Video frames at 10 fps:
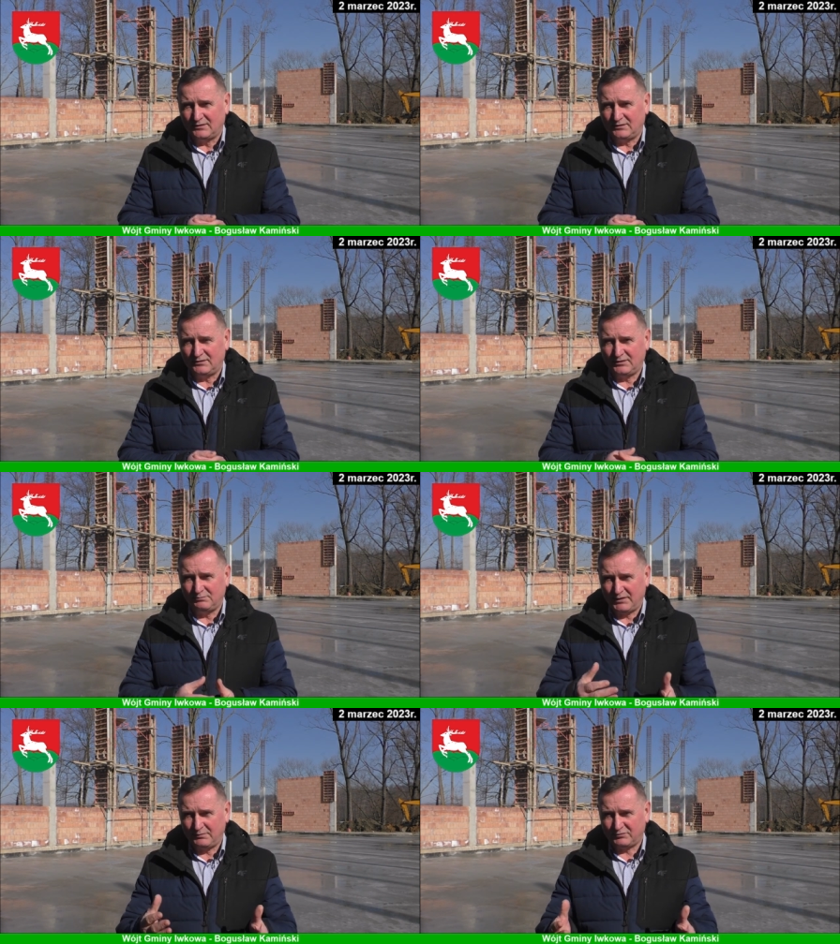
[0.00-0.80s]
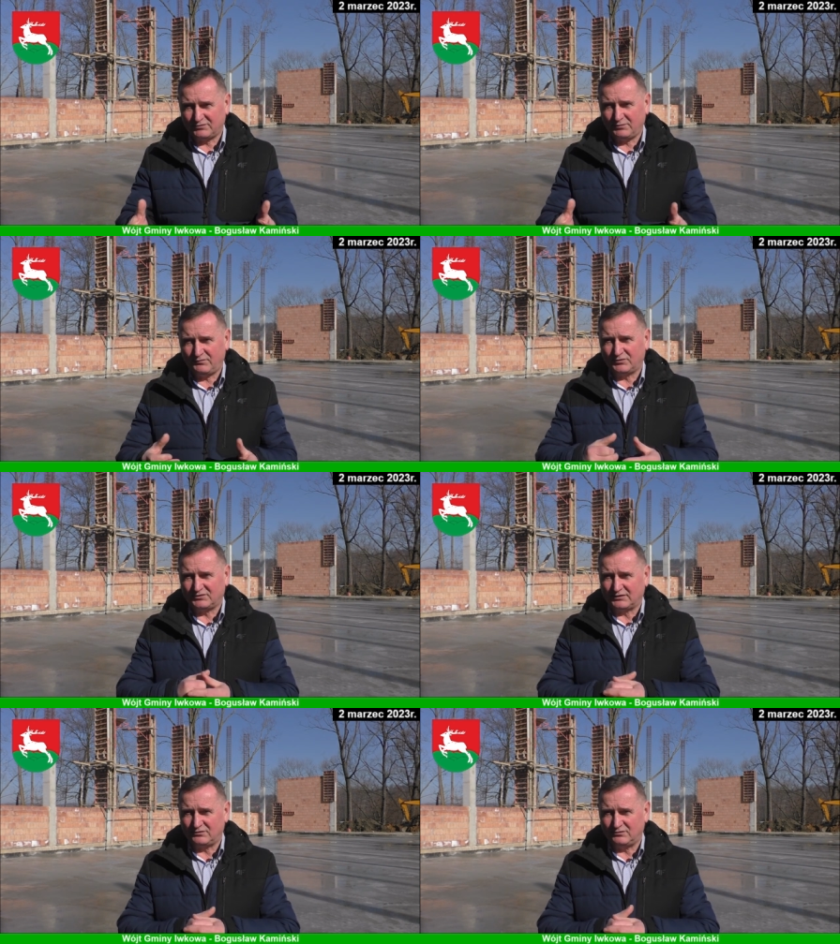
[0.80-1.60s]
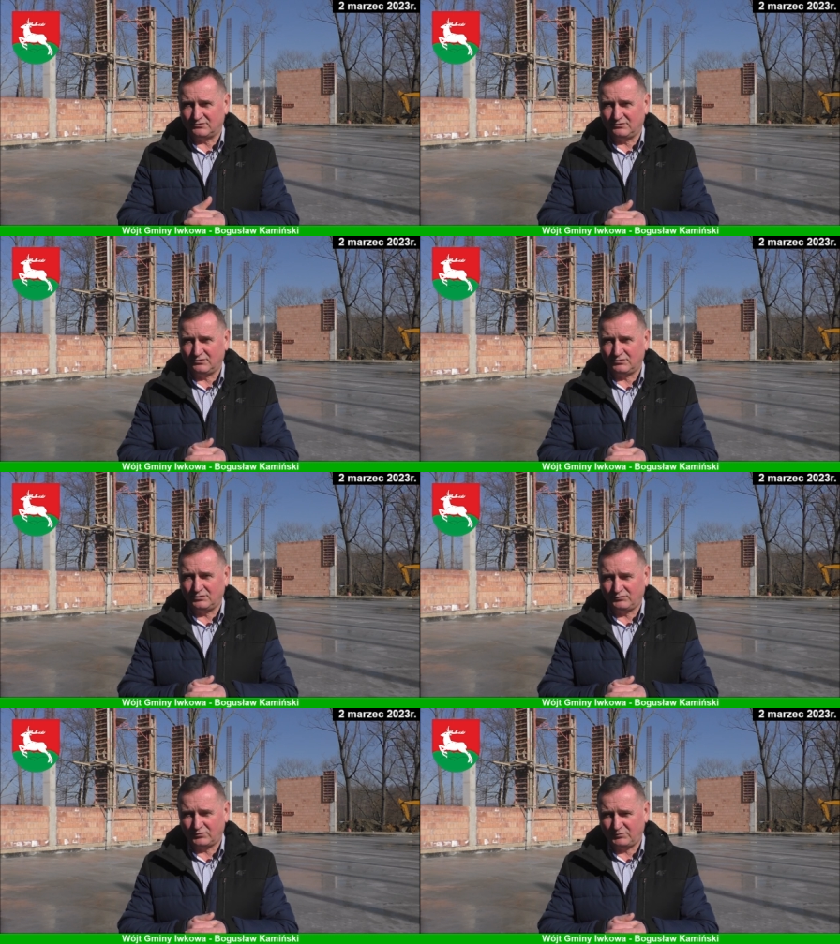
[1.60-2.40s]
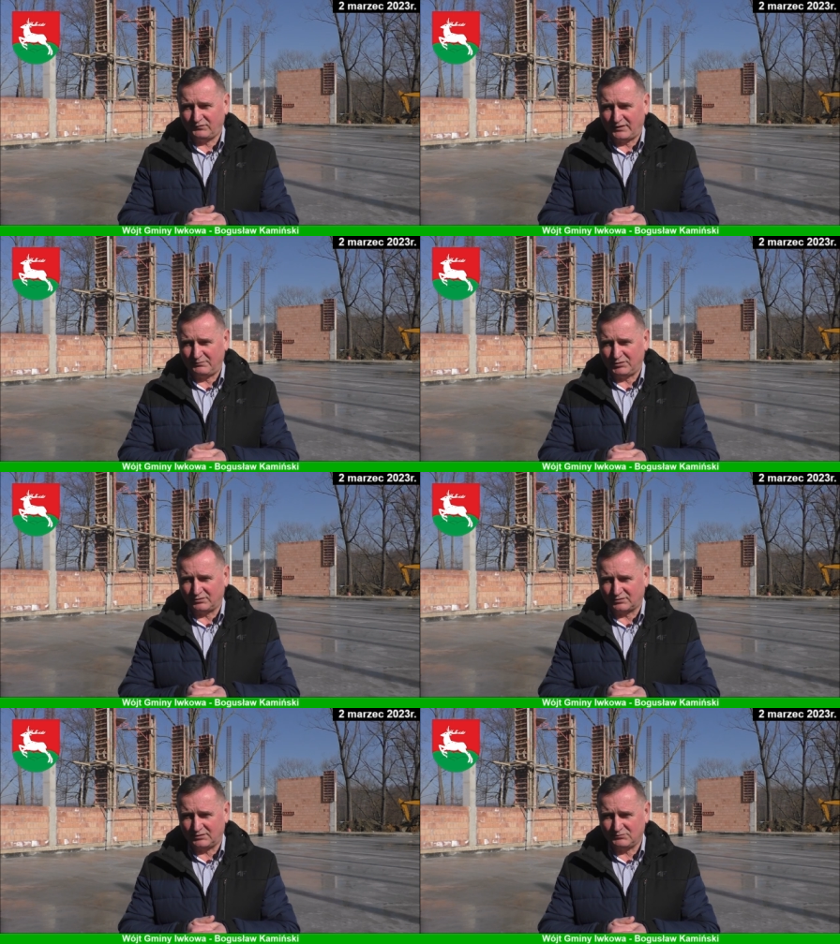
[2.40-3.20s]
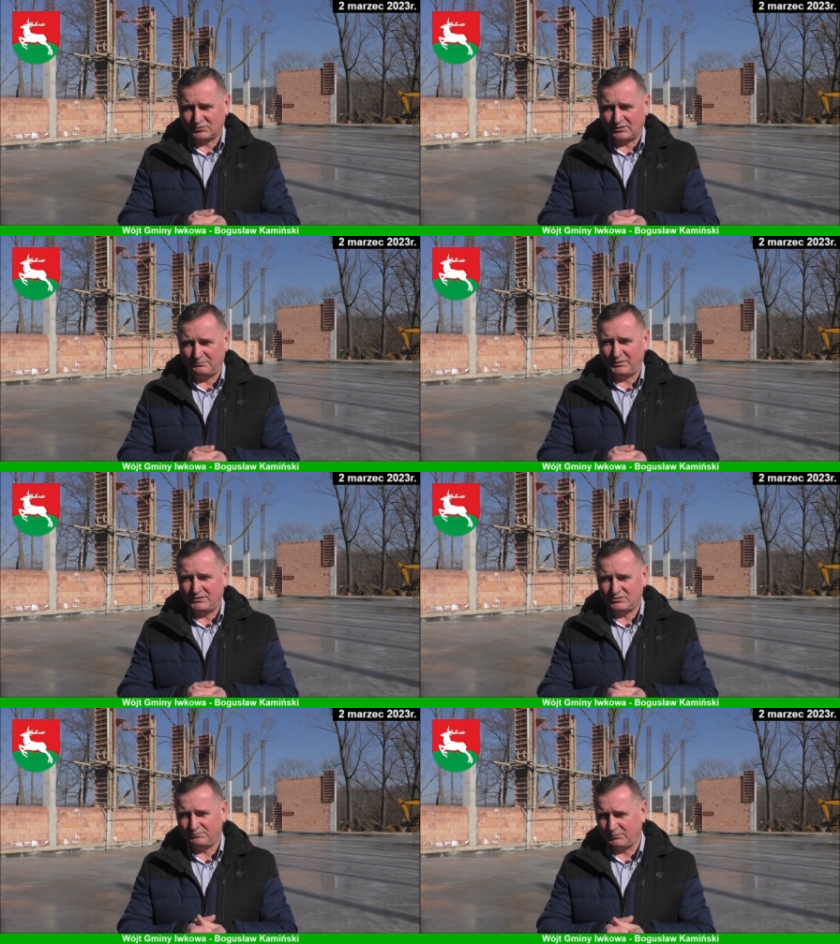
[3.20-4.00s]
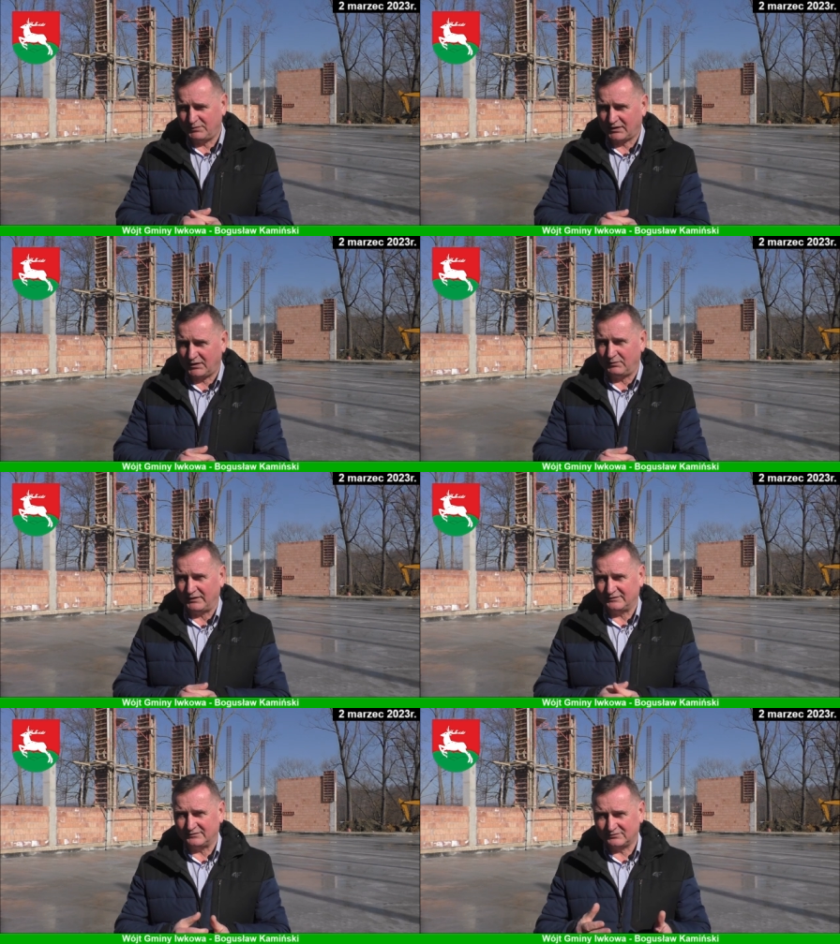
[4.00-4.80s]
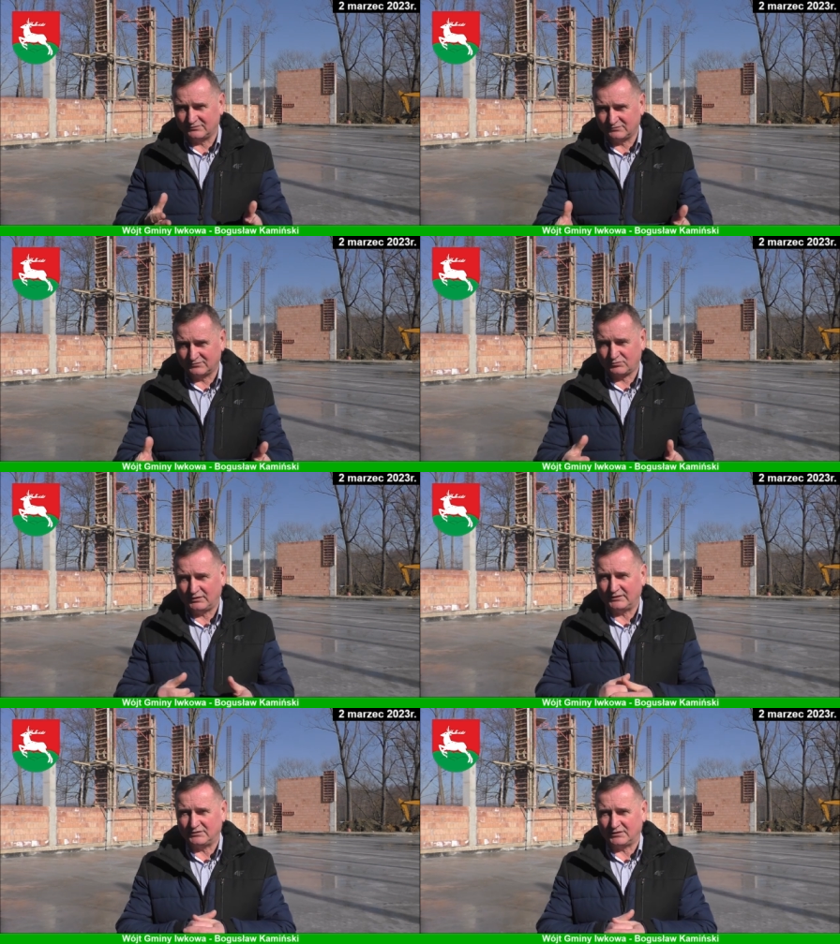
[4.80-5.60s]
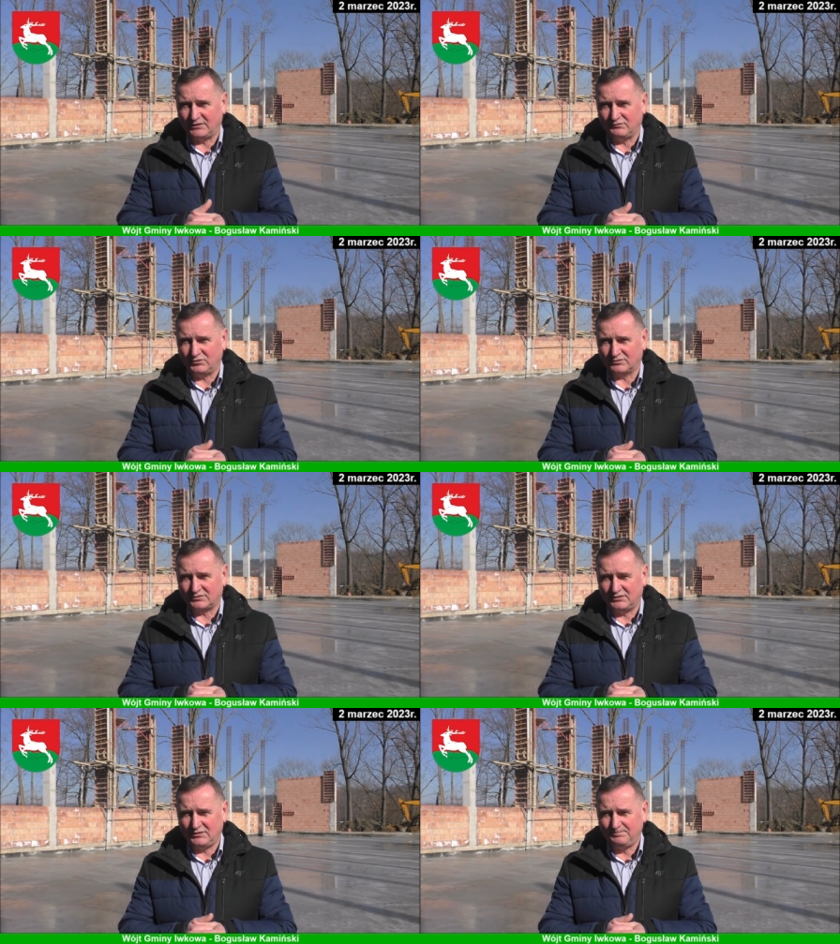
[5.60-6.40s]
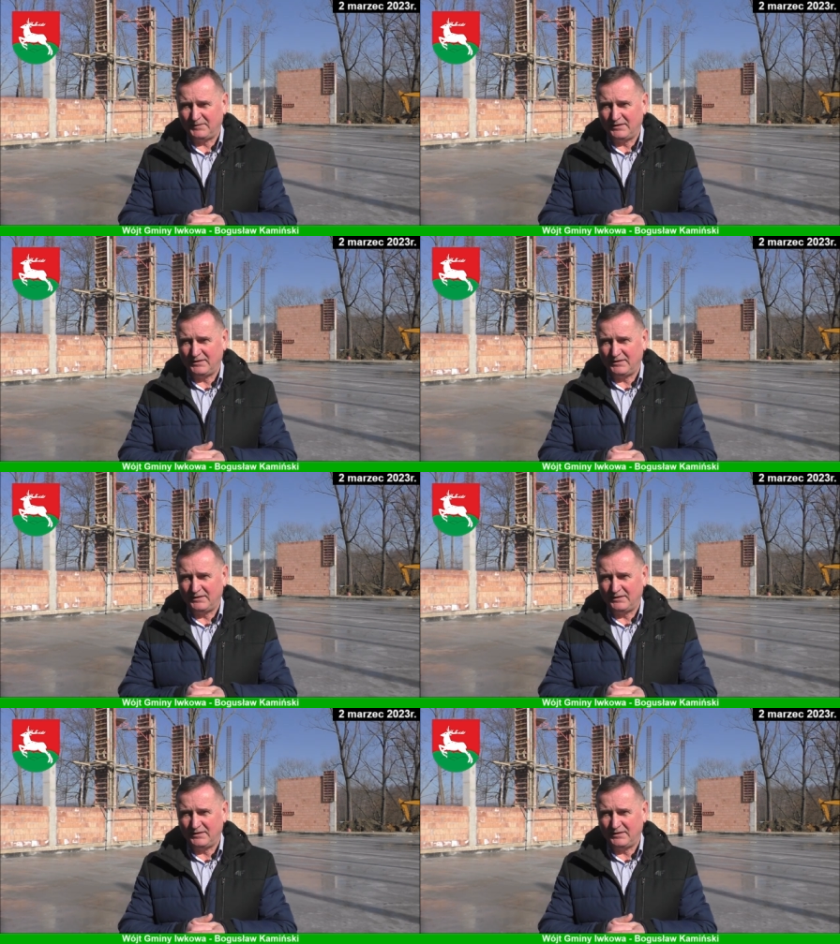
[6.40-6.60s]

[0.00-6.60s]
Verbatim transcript: I miałem rozmowę ostatnio z nią, informowała mnie o tym, że będzie pomagała składać takie wnioski